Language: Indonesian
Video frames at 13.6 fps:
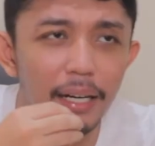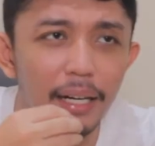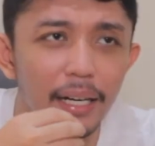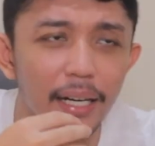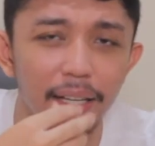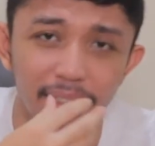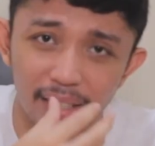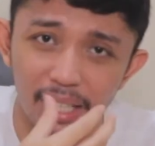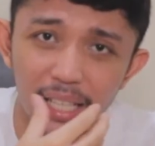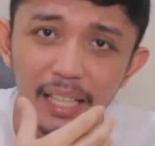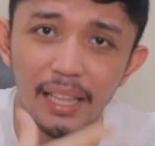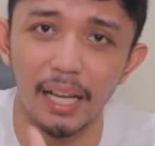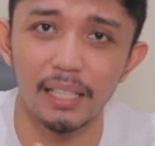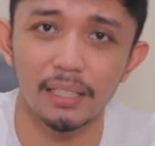ada kayak
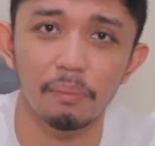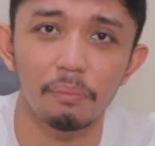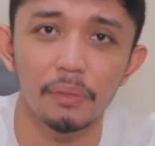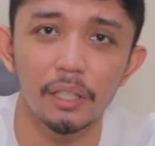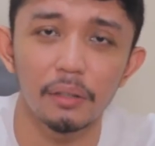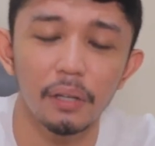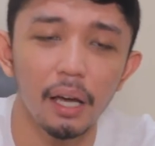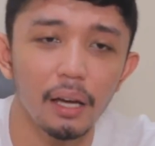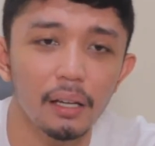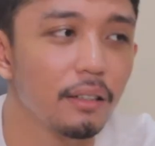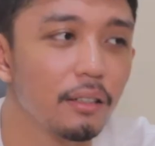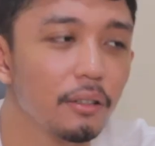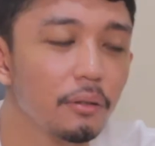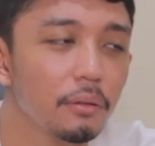sedikit asam gitu ya
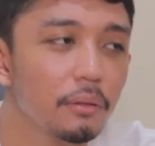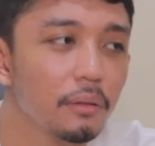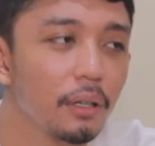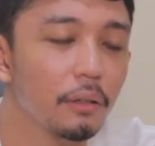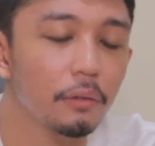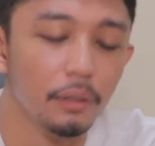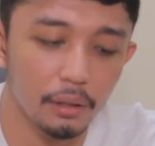jadi itu aku